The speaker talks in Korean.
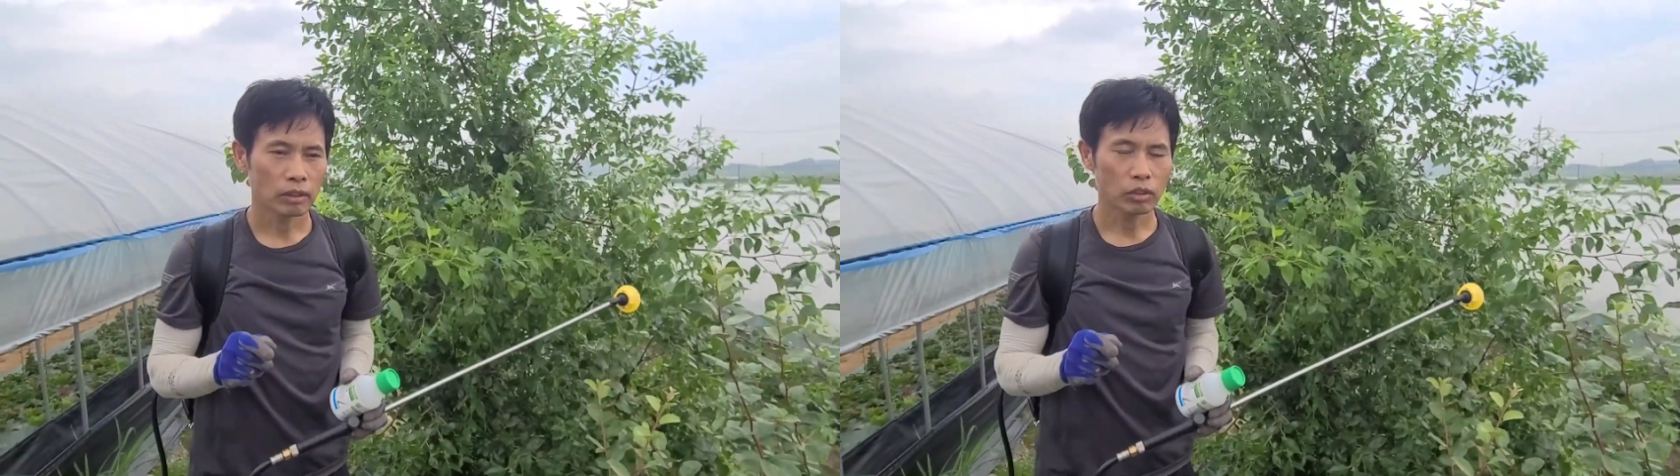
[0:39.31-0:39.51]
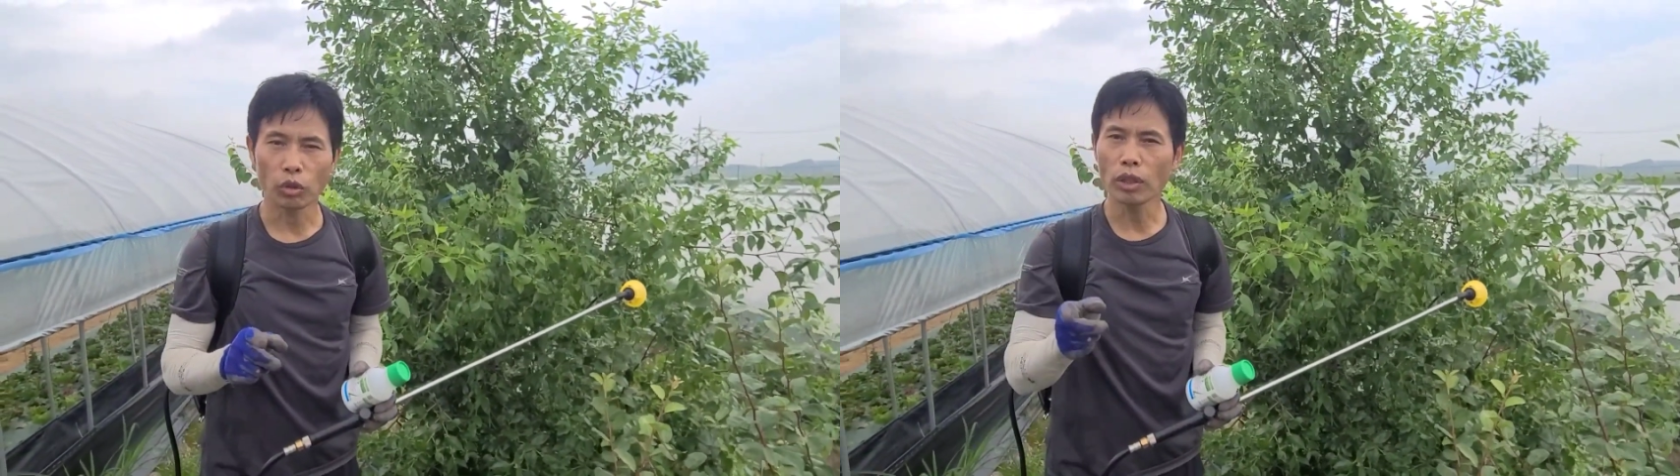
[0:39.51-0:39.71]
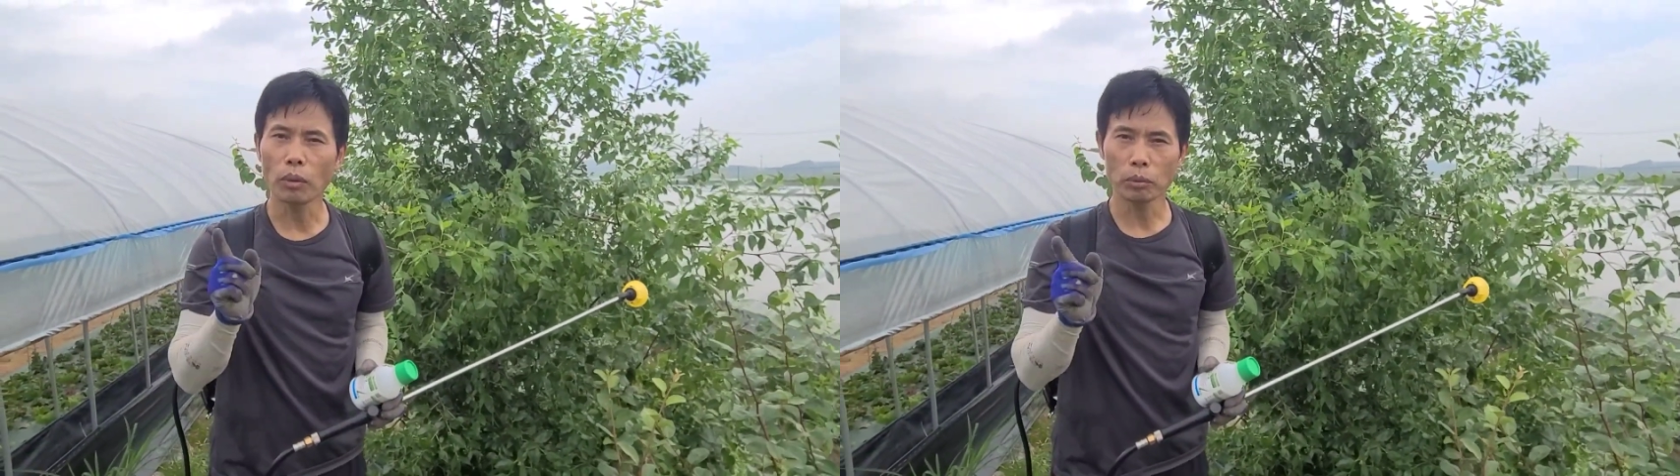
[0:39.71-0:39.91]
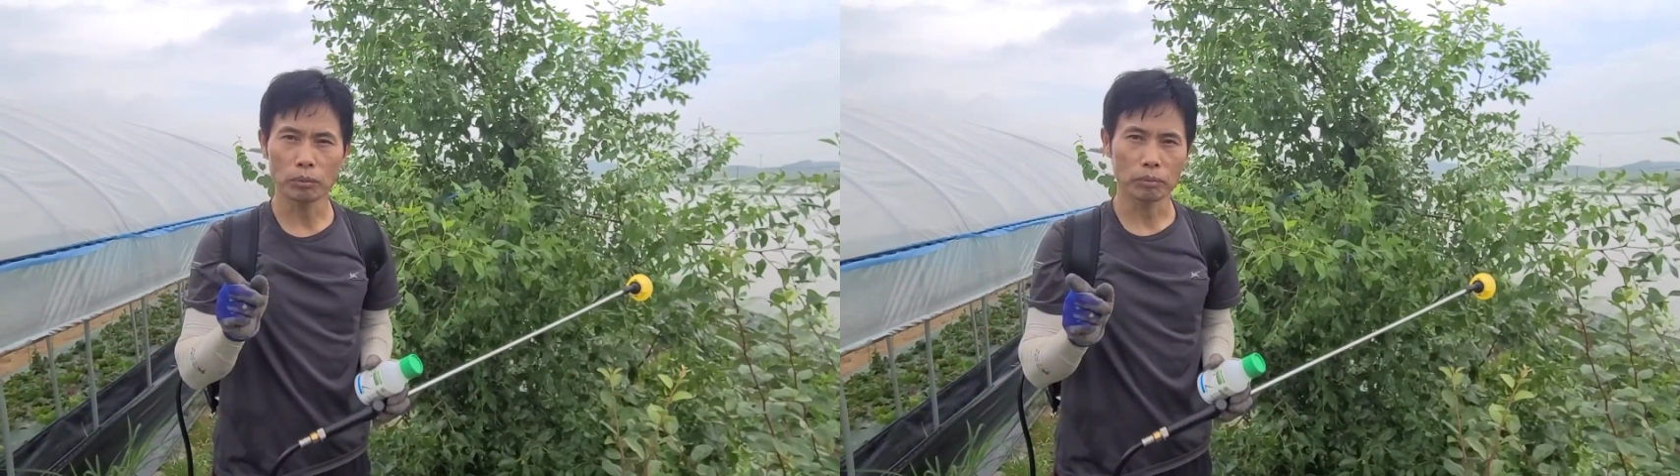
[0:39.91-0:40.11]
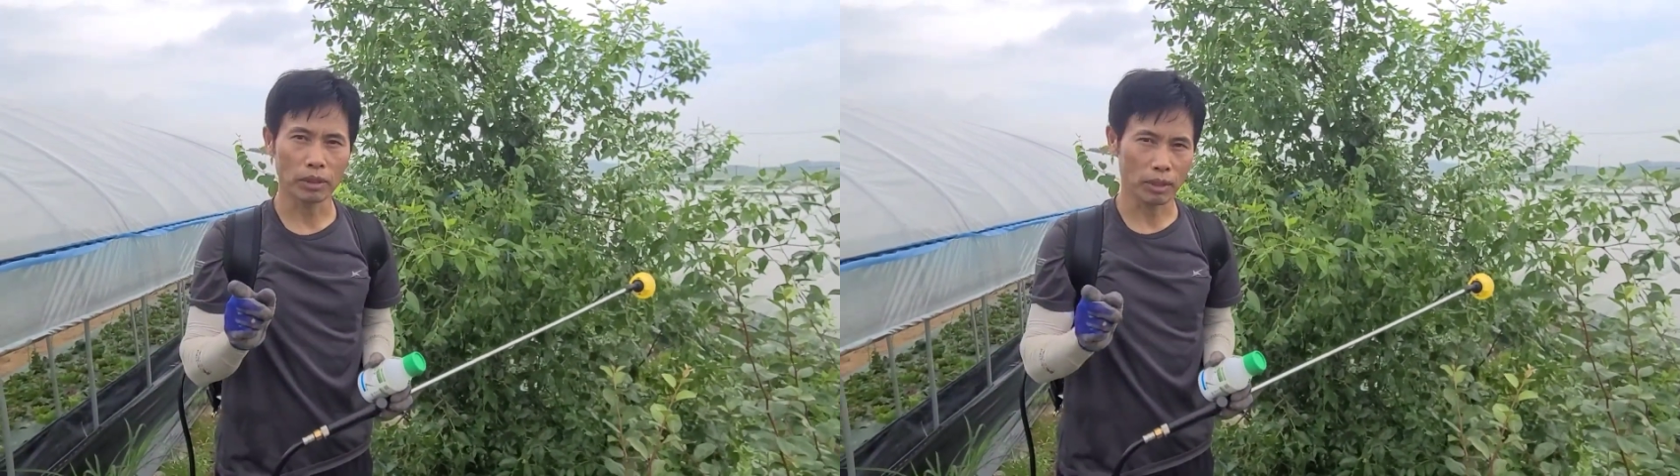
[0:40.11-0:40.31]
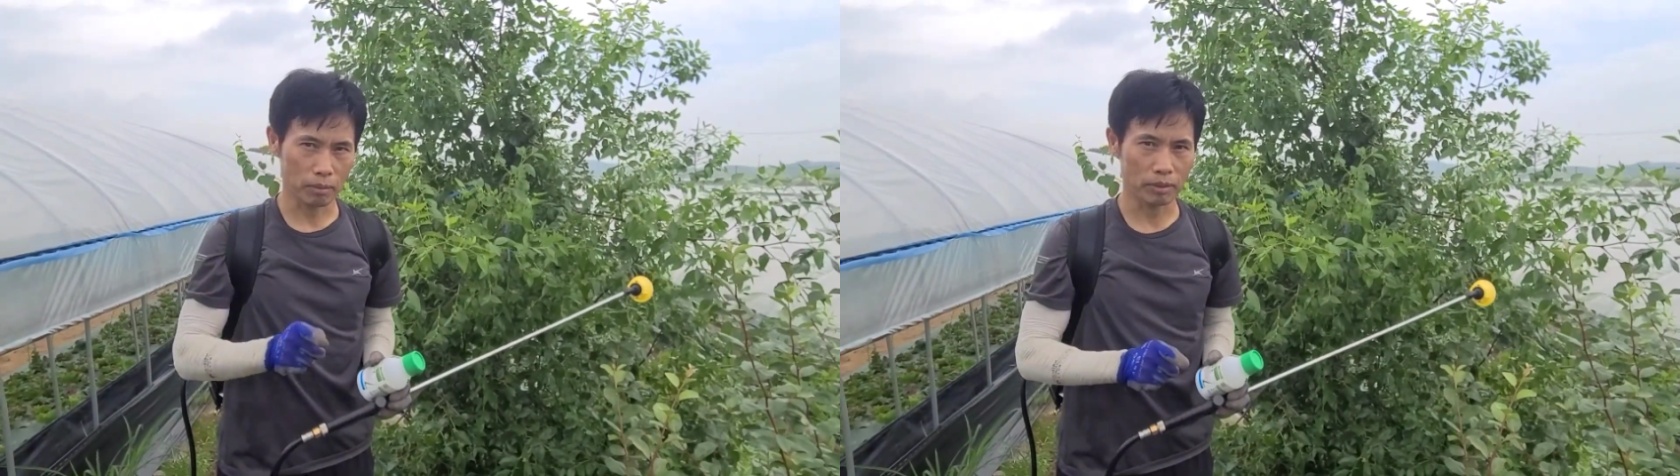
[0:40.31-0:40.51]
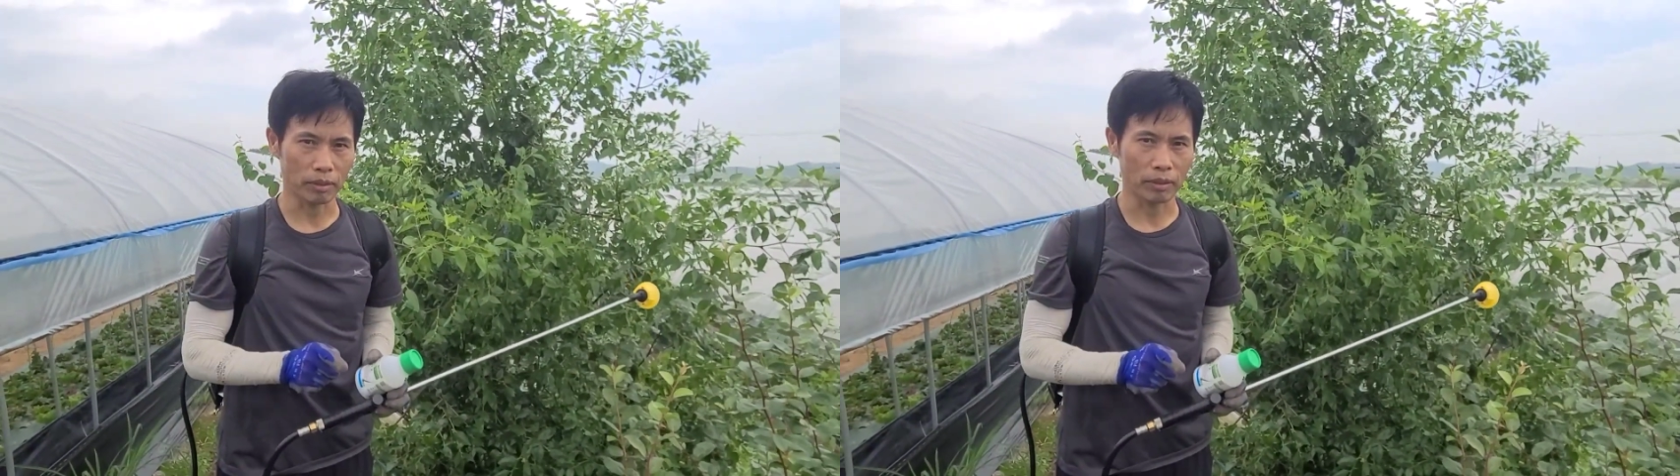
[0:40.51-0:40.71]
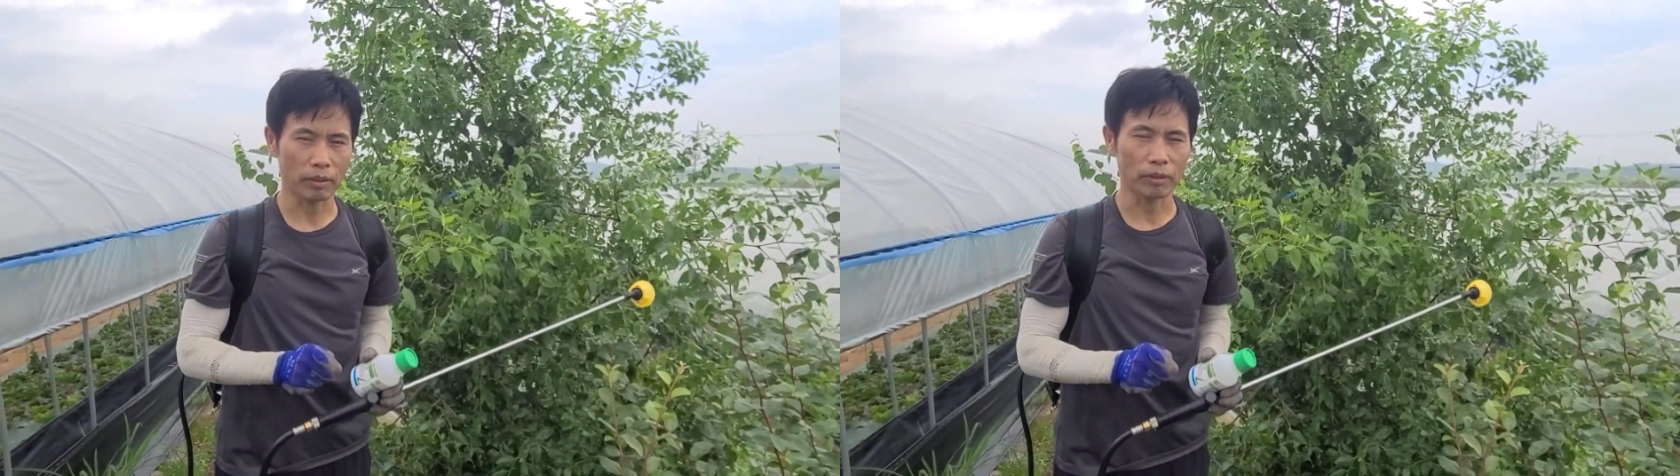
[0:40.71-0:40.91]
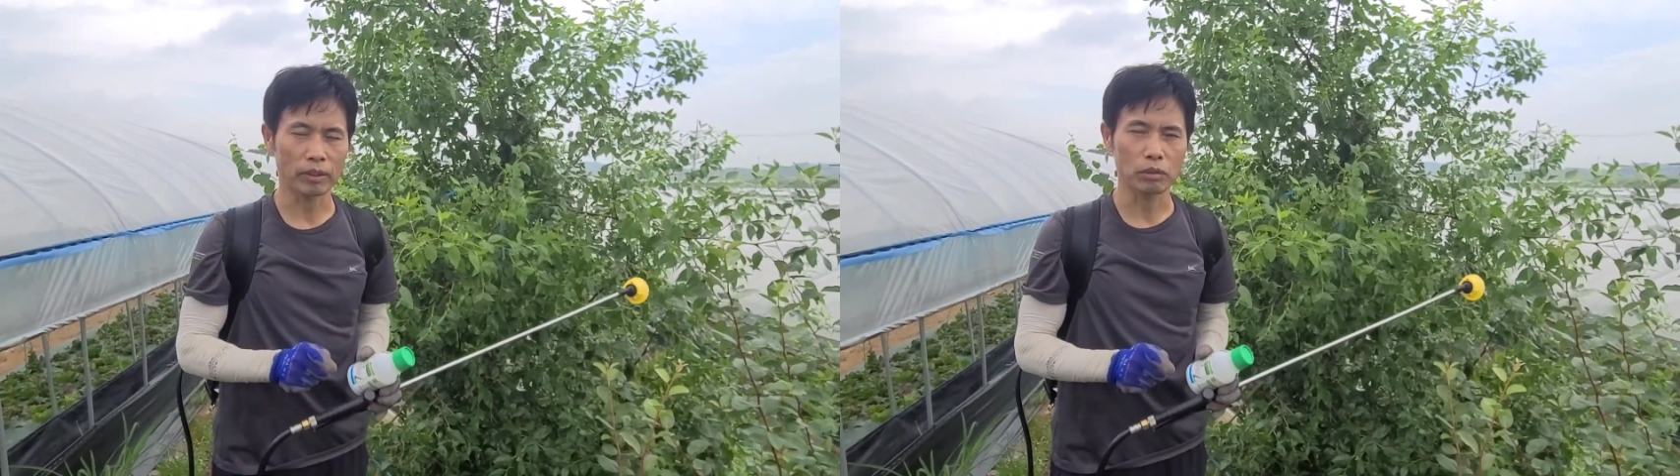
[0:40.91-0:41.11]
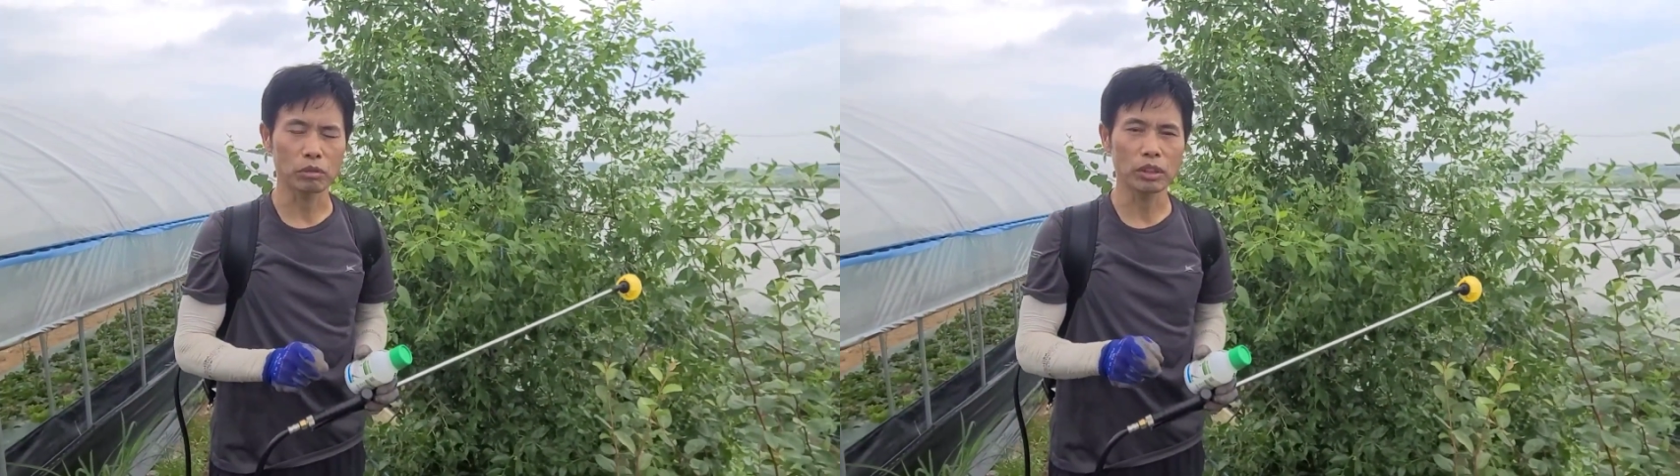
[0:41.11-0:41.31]
전화 온 사람이 있어요
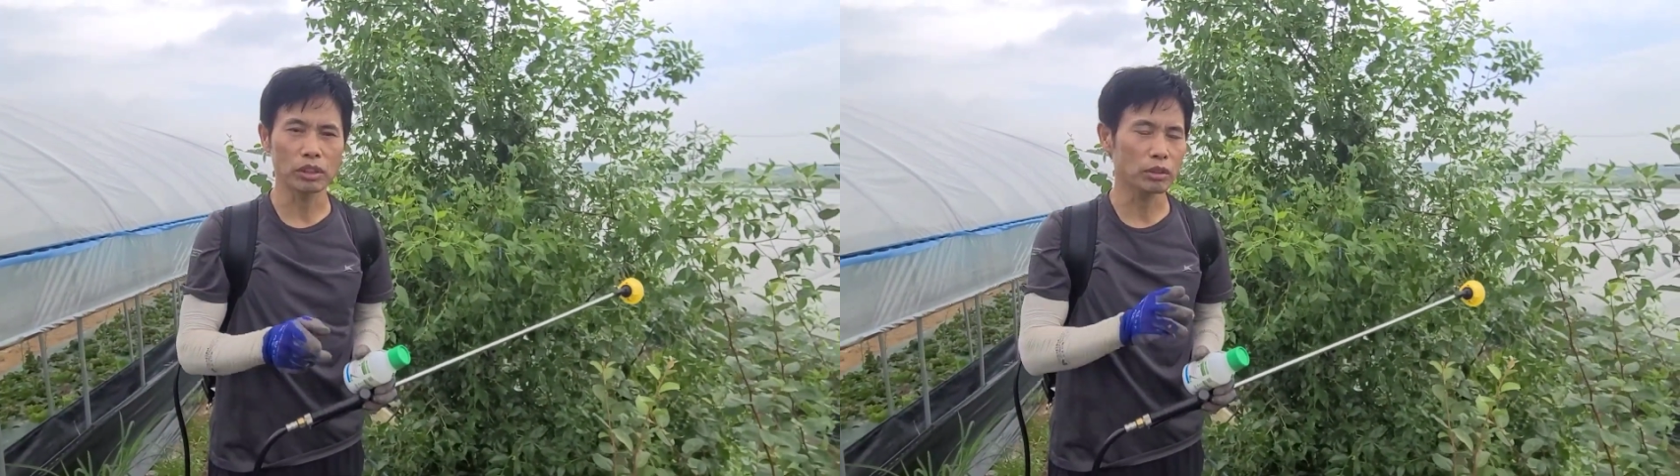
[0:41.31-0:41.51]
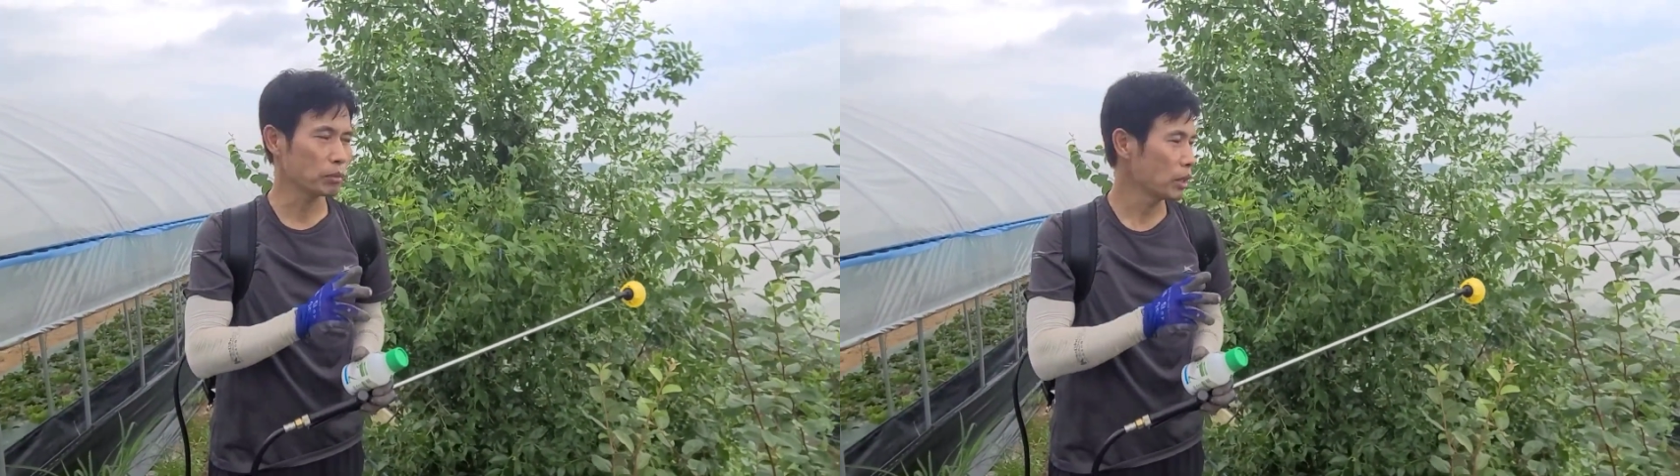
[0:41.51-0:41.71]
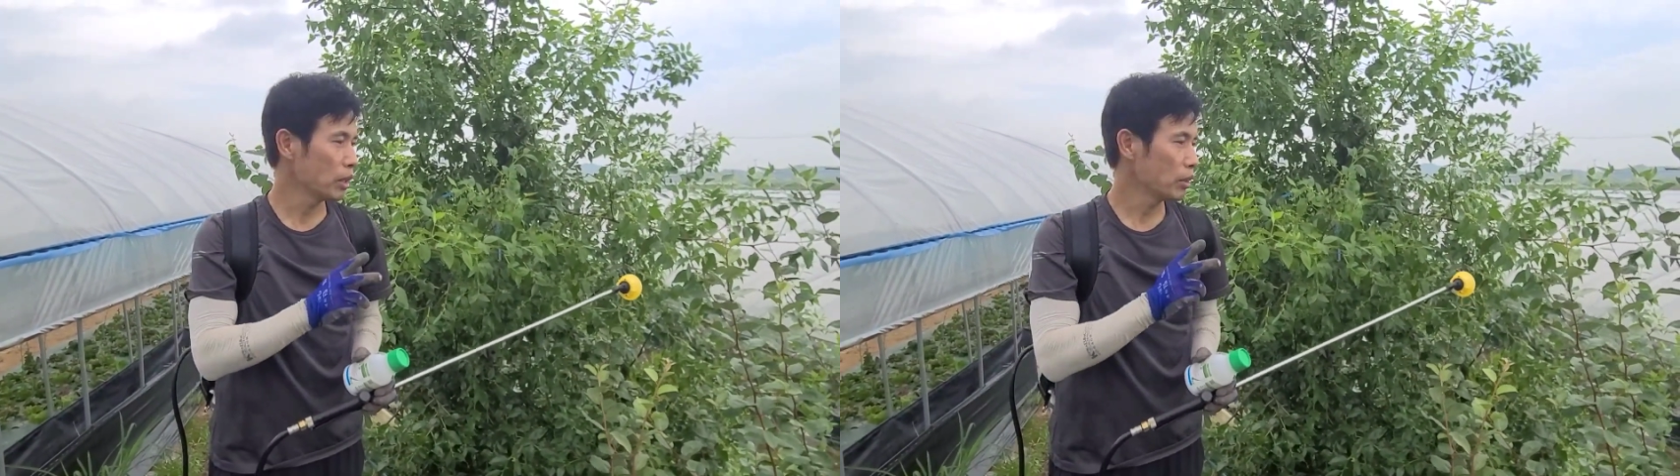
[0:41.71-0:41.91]
그러니 우리가 지금